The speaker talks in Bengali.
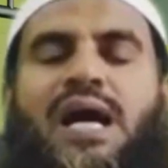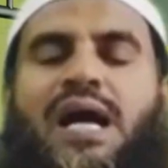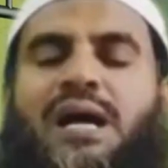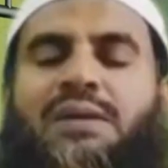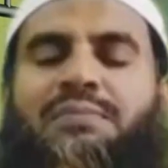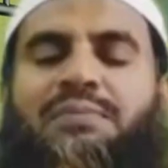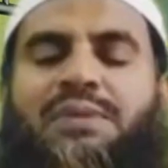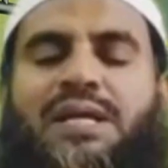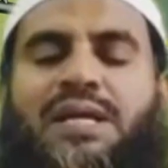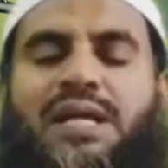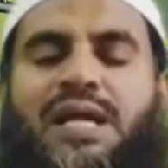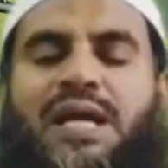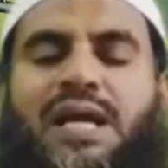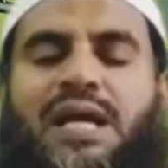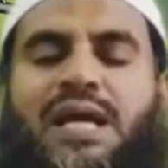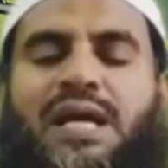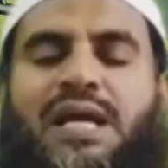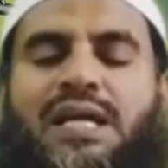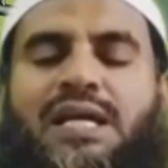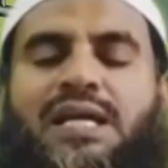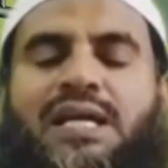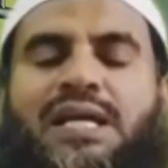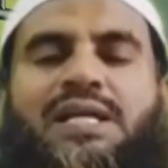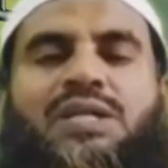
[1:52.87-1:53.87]
আমেনা
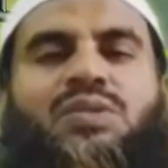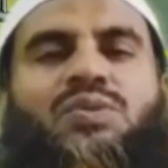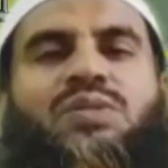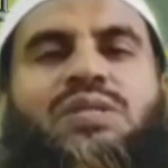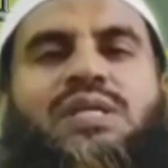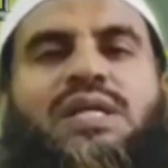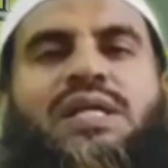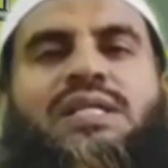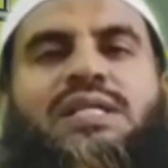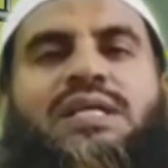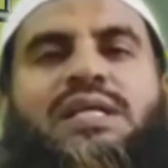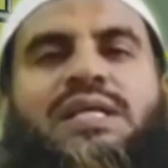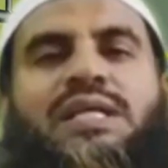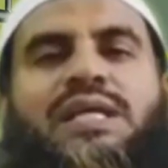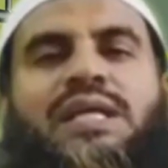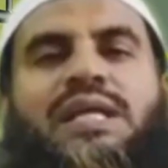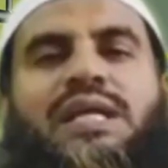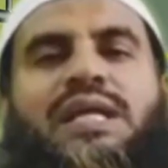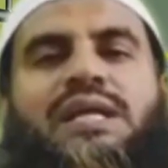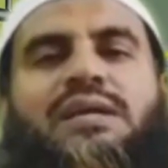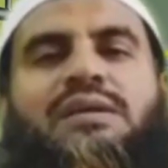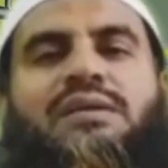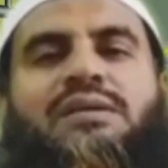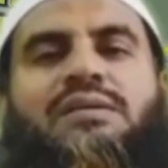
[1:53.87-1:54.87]
এ দুনিয়া থেকে
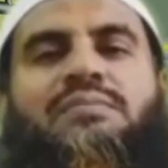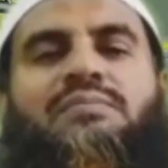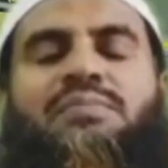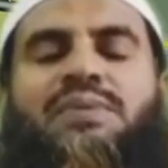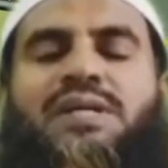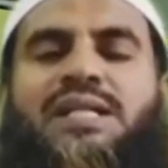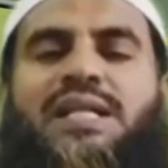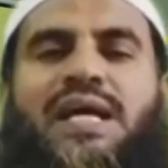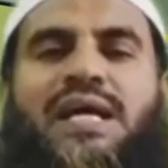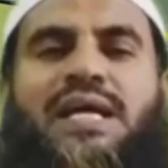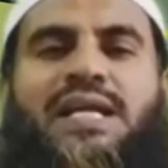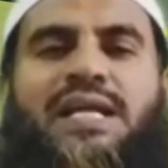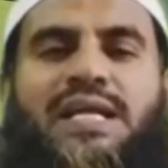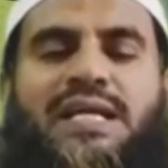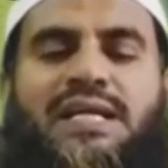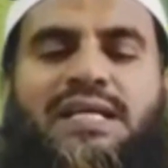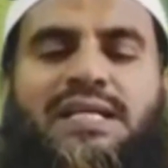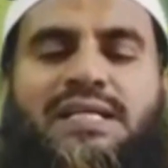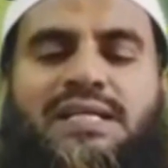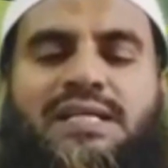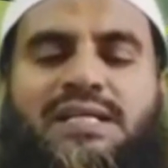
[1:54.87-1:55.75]
বিদায় নেন